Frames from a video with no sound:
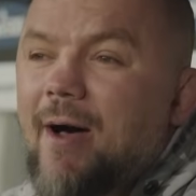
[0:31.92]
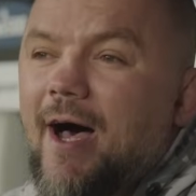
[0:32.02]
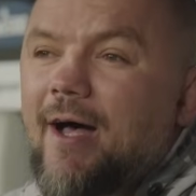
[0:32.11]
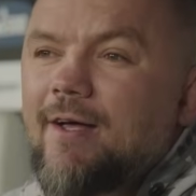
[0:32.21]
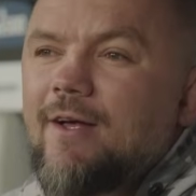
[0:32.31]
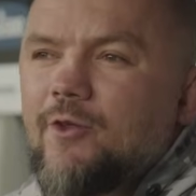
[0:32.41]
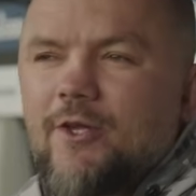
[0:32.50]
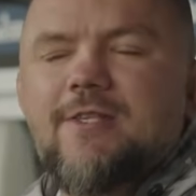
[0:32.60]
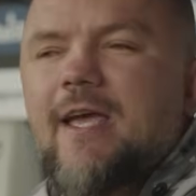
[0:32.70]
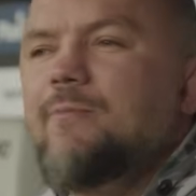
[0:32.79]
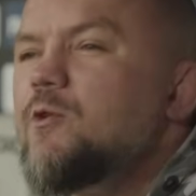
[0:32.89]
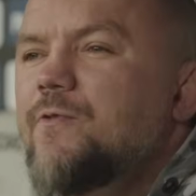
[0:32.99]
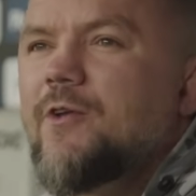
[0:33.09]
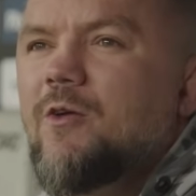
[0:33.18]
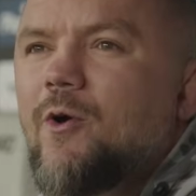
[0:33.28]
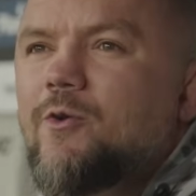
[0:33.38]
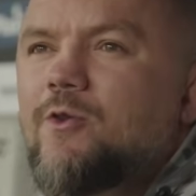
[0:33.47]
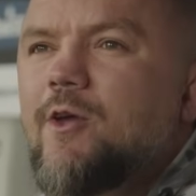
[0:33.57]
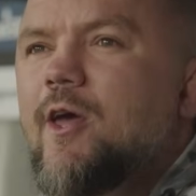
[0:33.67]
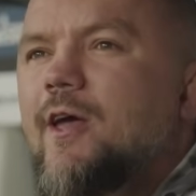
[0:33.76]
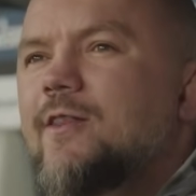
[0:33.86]
ma, to dostaję mnóstwo wiadomości,
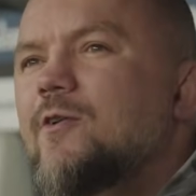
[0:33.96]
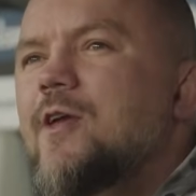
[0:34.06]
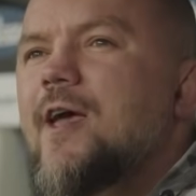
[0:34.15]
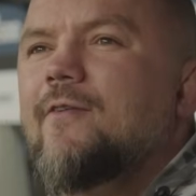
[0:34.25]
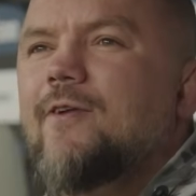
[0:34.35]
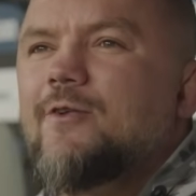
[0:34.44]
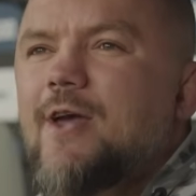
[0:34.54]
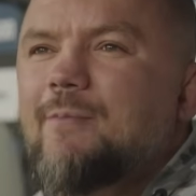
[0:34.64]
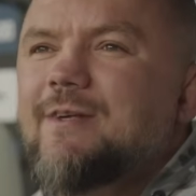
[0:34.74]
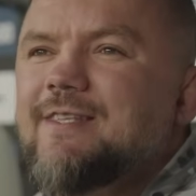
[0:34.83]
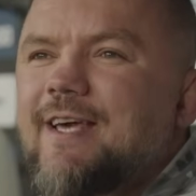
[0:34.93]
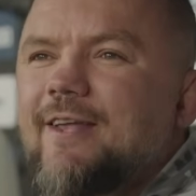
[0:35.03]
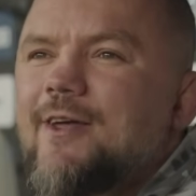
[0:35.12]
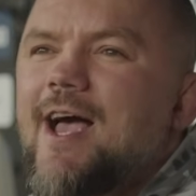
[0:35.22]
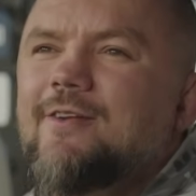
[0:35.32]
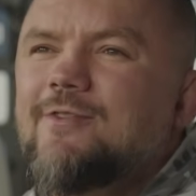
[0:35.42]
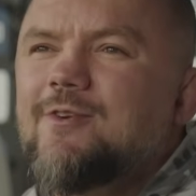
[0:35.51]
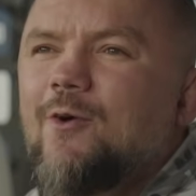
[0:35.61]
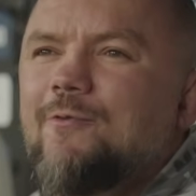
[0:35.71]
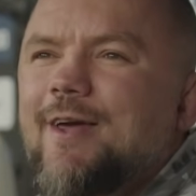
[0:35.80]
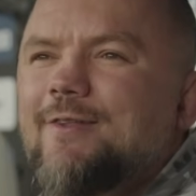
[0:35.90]
je, no nie, wiesz, jak bez C, no jak,
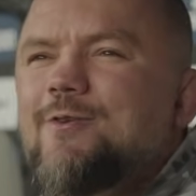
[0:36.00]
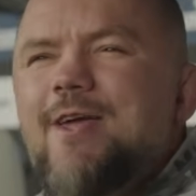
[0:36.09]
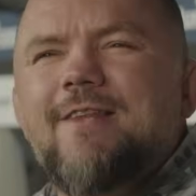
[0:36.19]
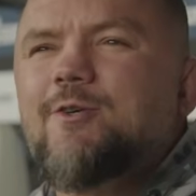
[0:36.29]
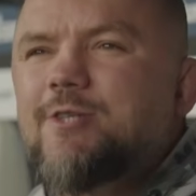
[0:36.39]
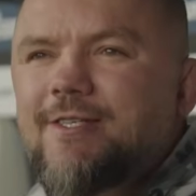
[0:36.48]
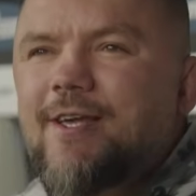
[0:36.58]
co, wiesz, no nie, coś jest